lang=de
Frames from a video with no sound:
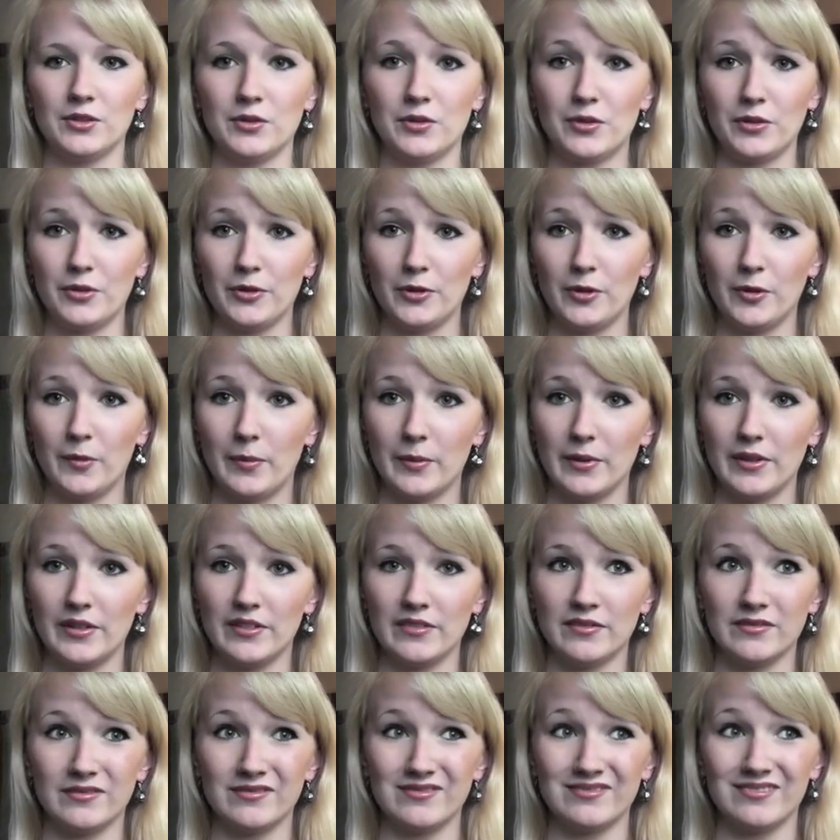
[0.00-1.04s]
YouTube
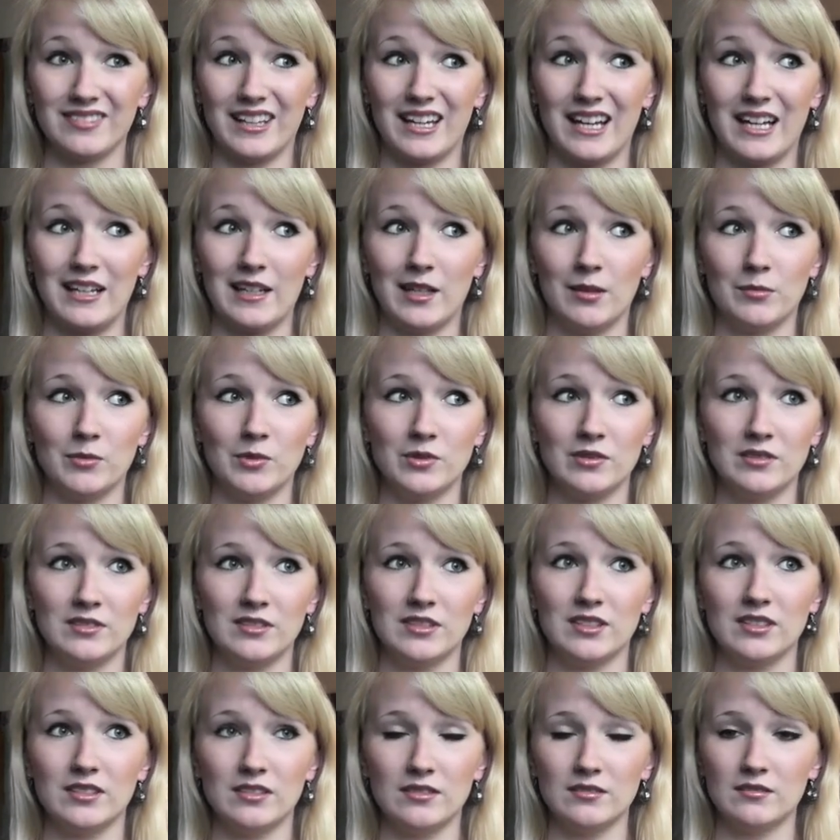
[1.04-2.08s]
in aller
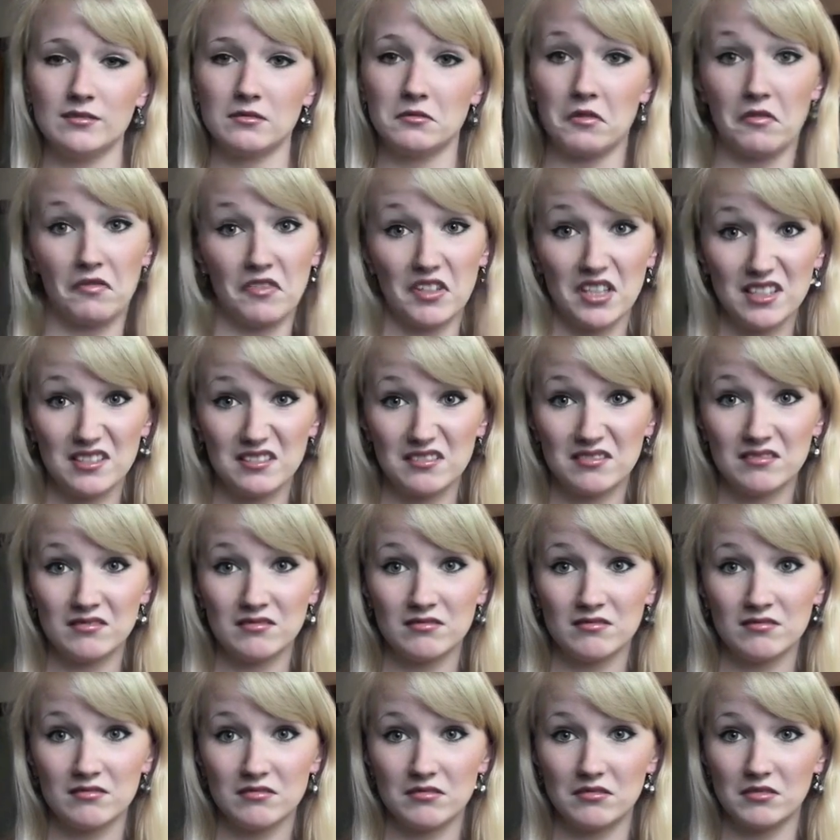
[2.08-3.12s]
Munde
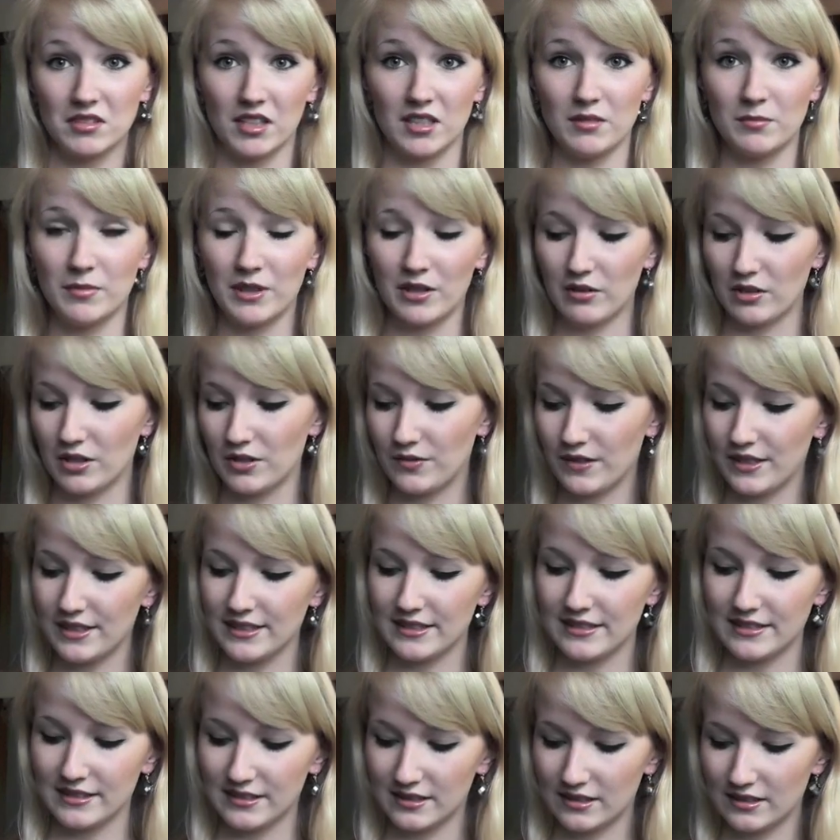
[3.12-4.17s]
gewesen oder immer noch, ich
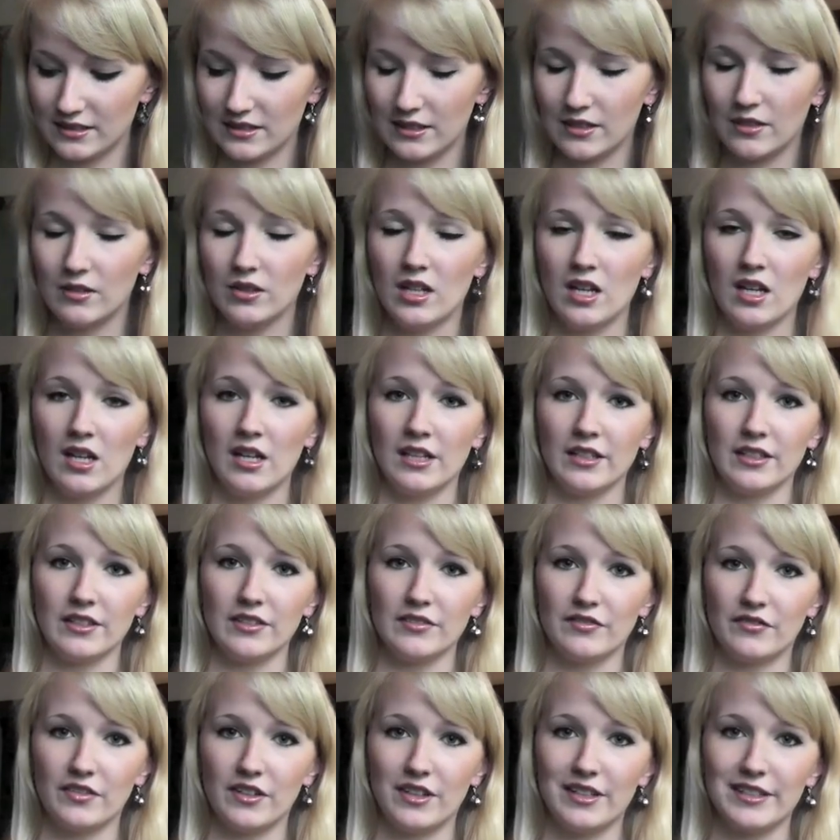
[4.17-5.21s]
weiß nicht genau.
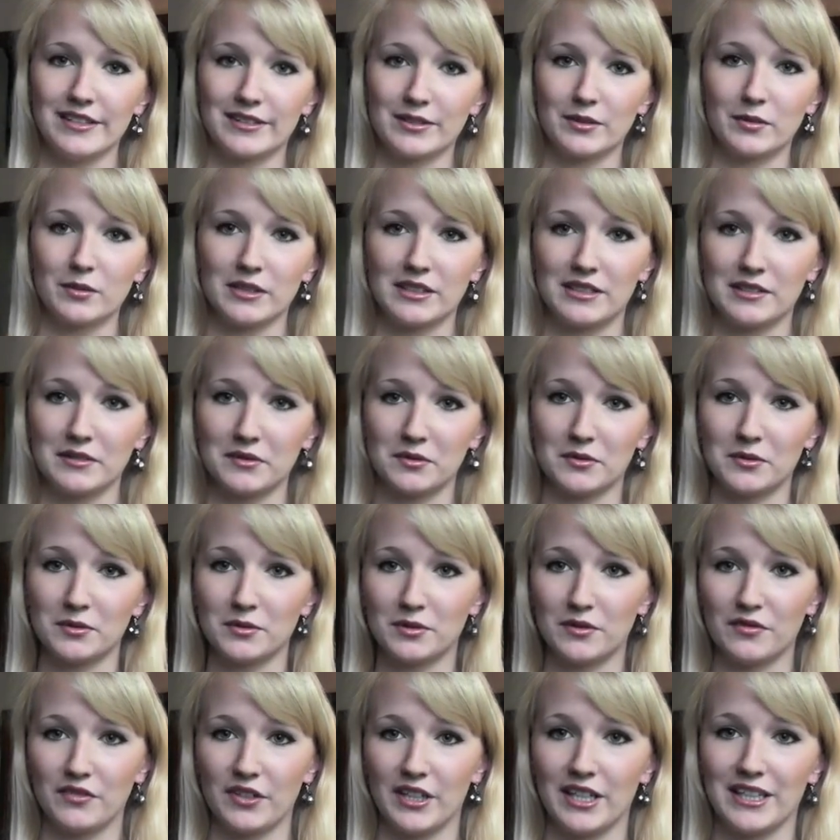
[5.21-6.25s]
Jedenfalls gucke ich so
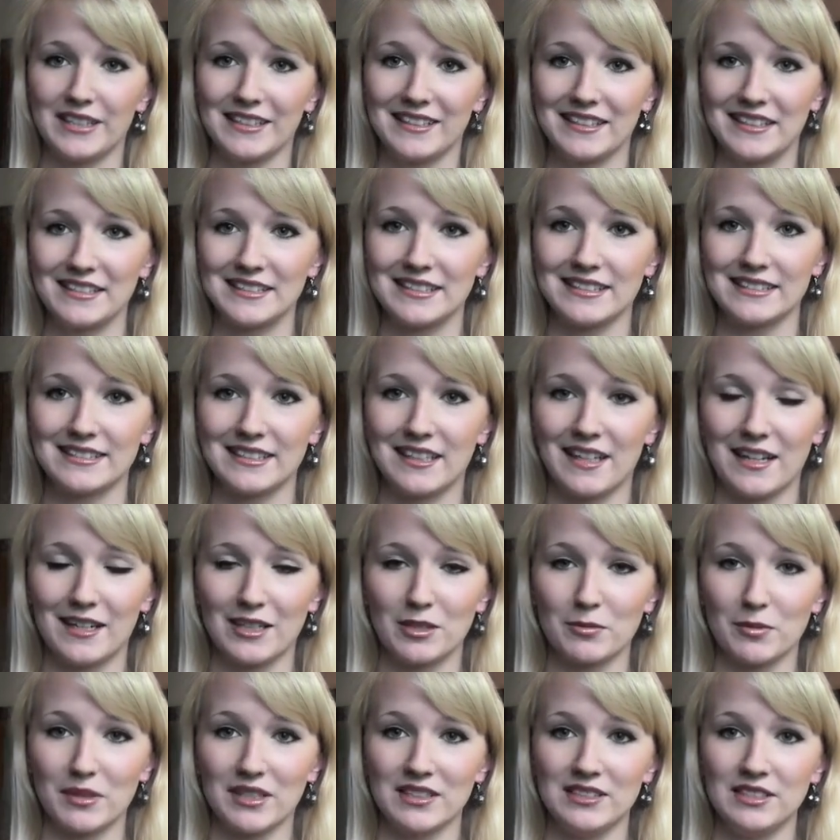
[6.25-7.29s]
ungefähr den ganzen Tag,
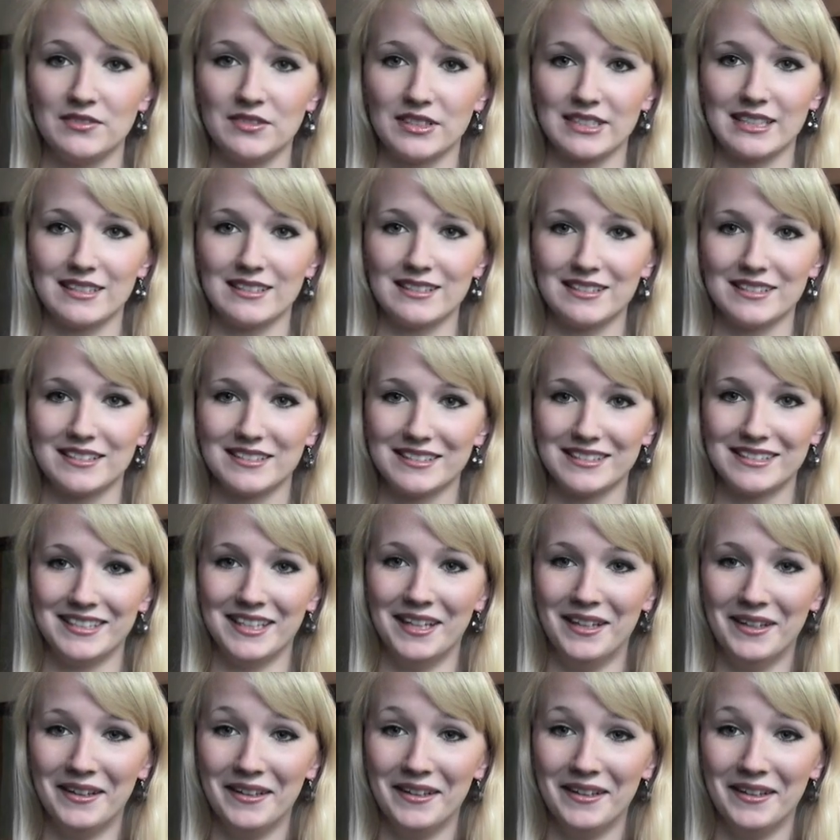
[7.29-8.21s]
ich mache ja nie was anderes,